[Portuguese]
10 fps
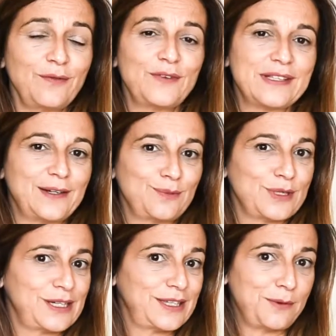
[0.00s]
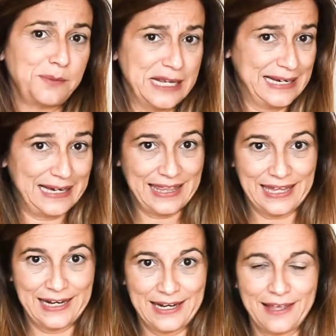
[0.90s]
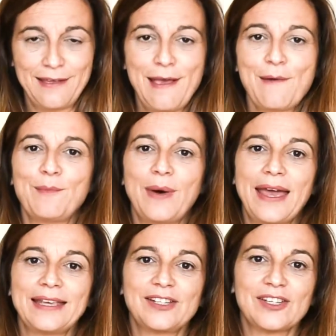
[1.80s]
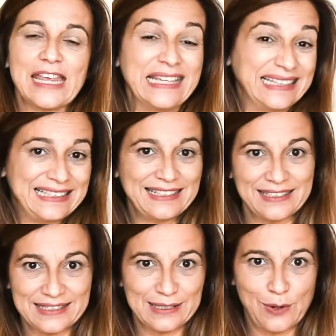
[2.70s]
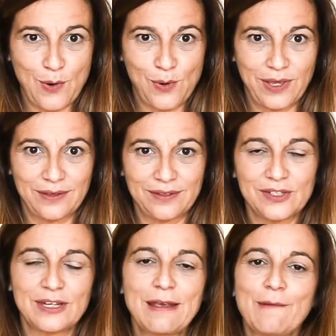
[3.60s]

fizermos esta brincadeira mais intensa com eles,